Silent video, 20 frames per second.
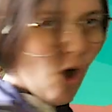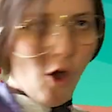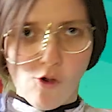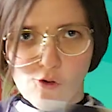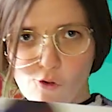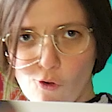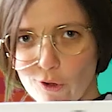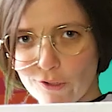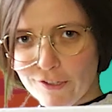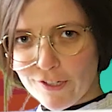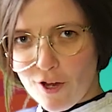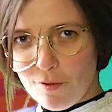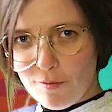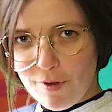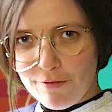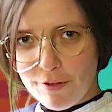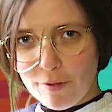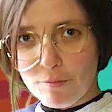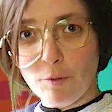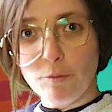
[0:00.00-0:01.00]
En gros, c'est comme
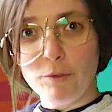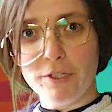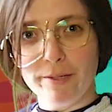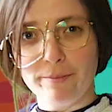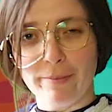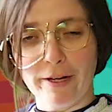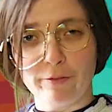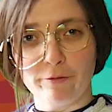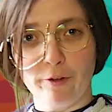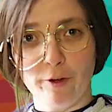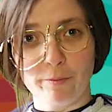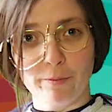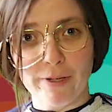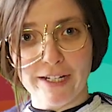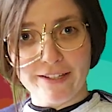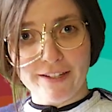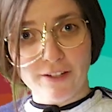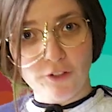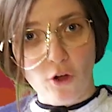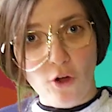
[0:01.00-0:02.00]
l'événement multiplateforme
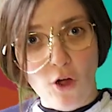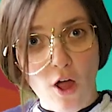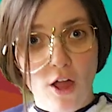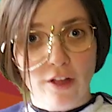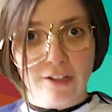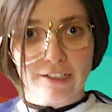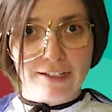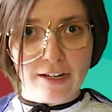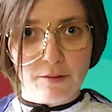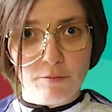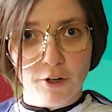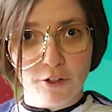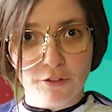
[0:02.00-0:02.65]
précédent, Time Lord